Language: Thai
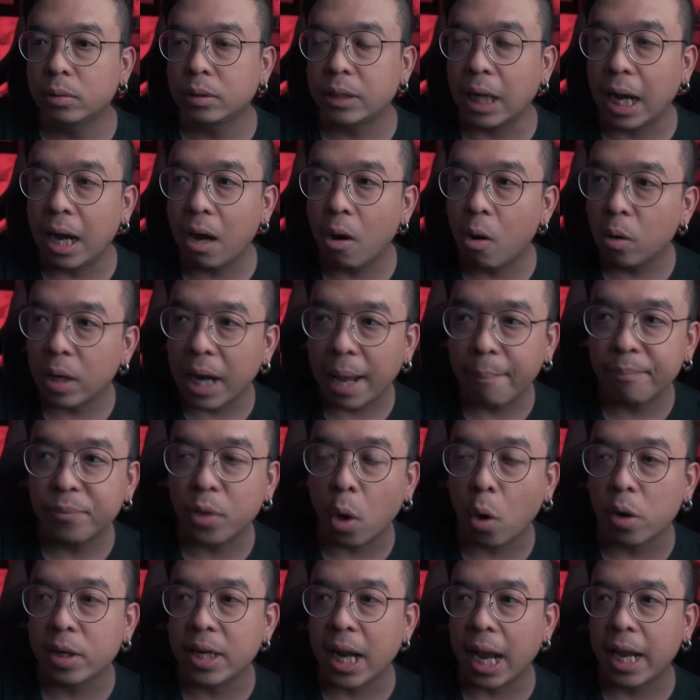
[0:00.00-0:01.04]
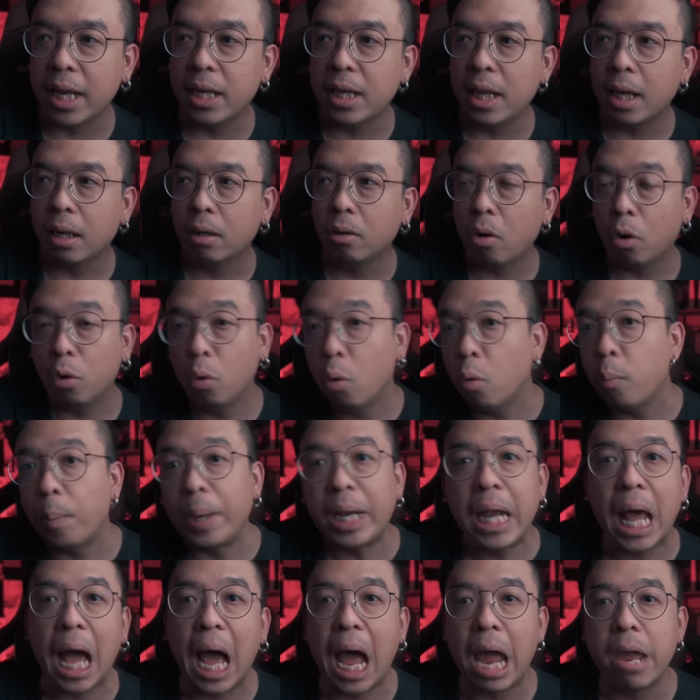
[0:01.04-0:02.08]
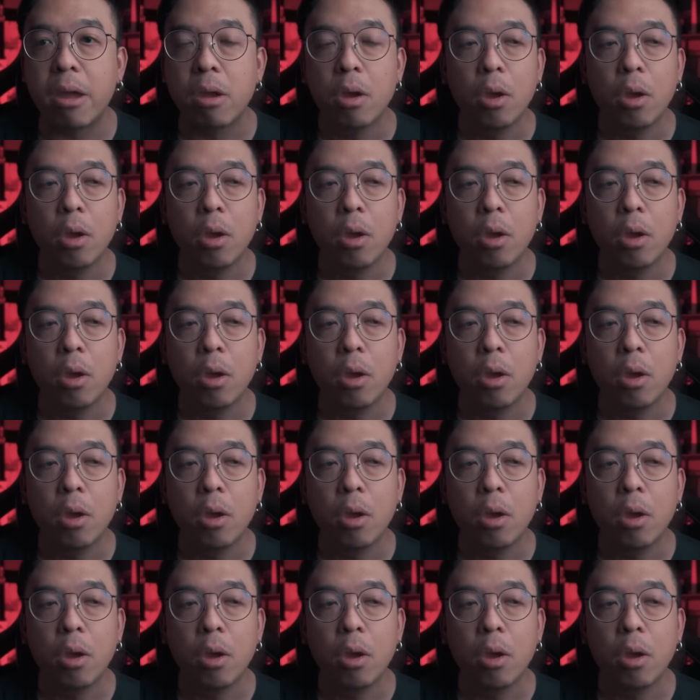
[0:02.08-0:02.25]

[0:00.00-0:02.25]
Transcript: จะเข้าห้องน้ำตอนไหนเนี่ยก็ลุกไปได้